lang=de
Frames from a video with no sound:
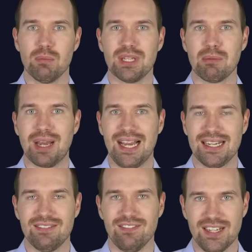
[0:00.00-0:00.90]
wir mit dem
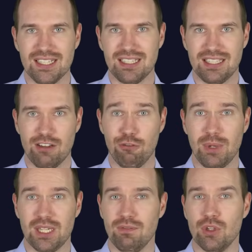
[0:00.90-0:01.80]
reinen Welt-ETF,
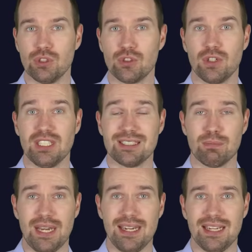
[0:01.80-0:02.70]
bei dem wir uns für den
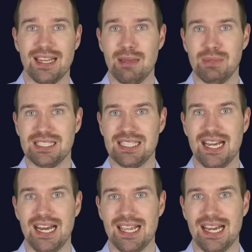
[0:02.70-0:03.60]
Spider
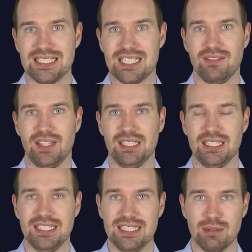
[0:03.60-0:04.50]
MSCI
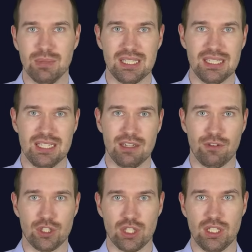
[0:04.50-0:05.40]
ACWI IME
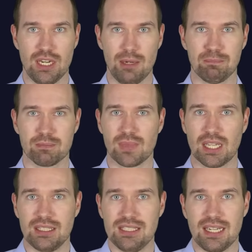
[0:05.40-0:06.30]
ETF entschieden haben.
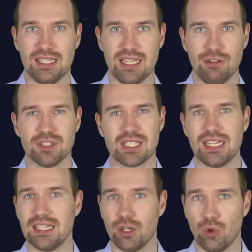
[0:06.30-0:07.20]
Dieser ETF ist
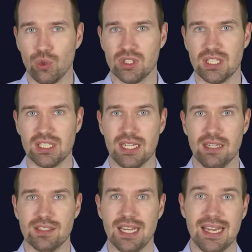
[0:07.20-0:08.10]
einer der größten
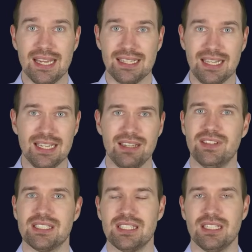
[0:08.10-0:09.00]
ETFs, denn er
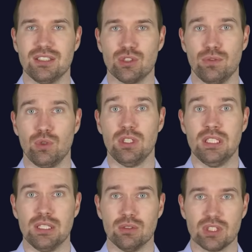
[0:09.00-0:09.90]
investiert in sowohl
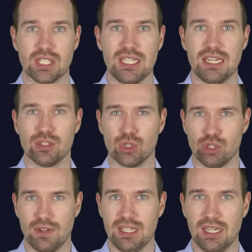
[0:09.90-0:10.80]
Industrie- als auch
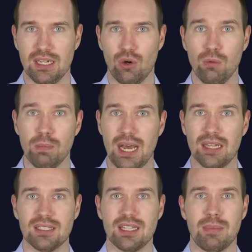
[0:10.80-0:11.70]
Schwellenländer und
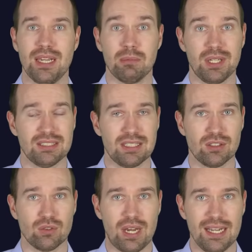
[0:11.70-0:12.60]
beachtet dabei im
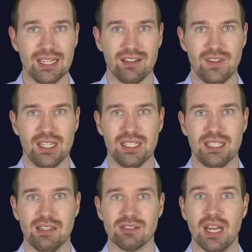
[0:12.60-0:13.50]
Gegensatz zu anderen
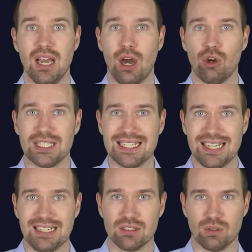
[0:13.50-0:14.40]
Wert-ETFs auch die
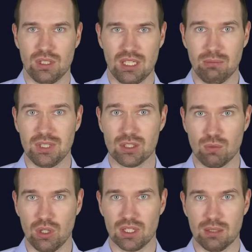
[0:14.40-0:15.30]
Kleinstunternehmen, die
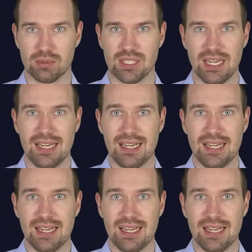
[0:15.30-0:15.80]
Small Caps.